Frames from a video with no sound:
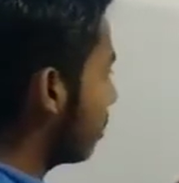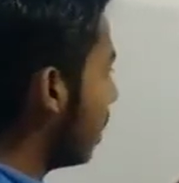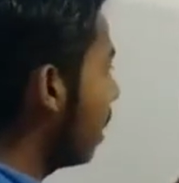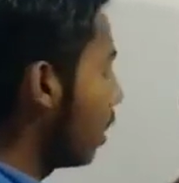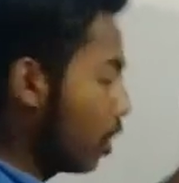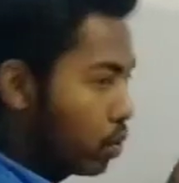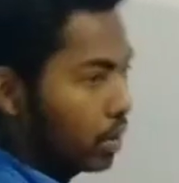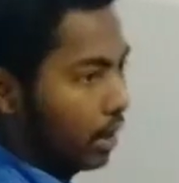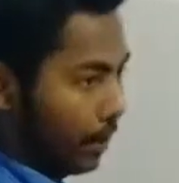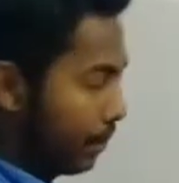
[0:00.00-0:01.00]
इसमें
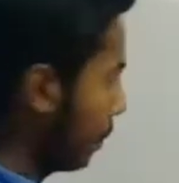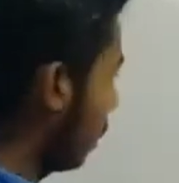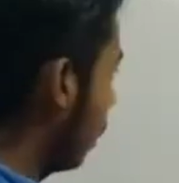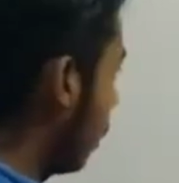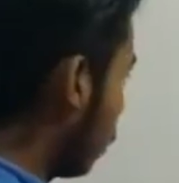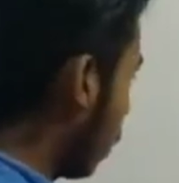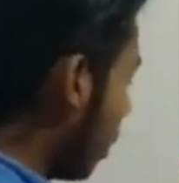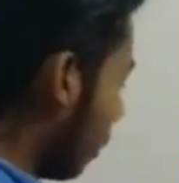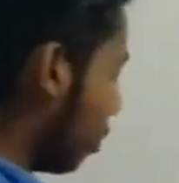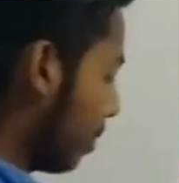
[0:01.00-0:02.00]
रूट है तो
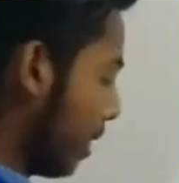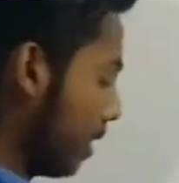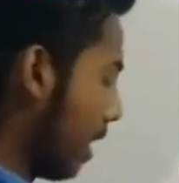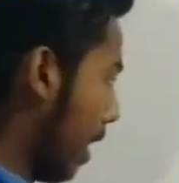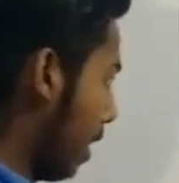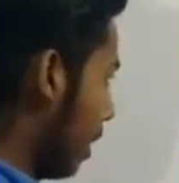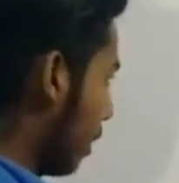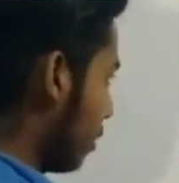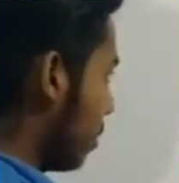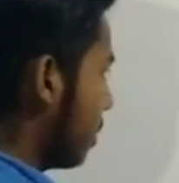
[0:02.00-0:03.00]
यही हमको समझना है
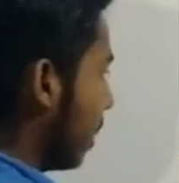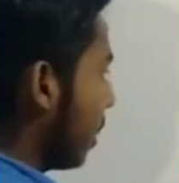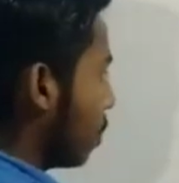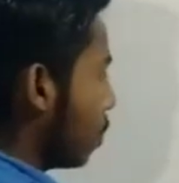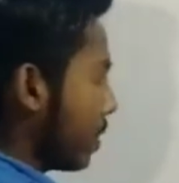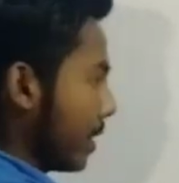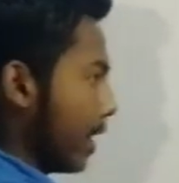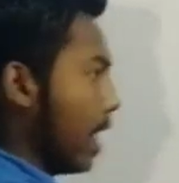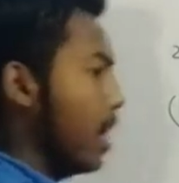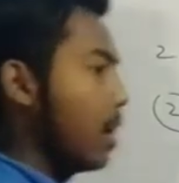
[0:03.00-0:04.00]
जिसके अंदर रूट
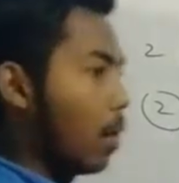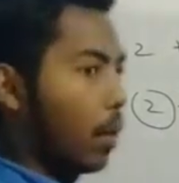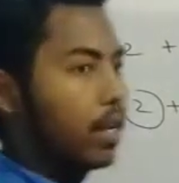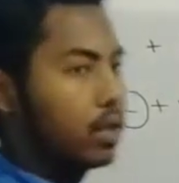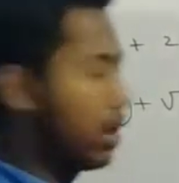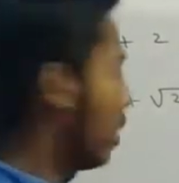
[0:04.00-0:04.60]
रहता है वही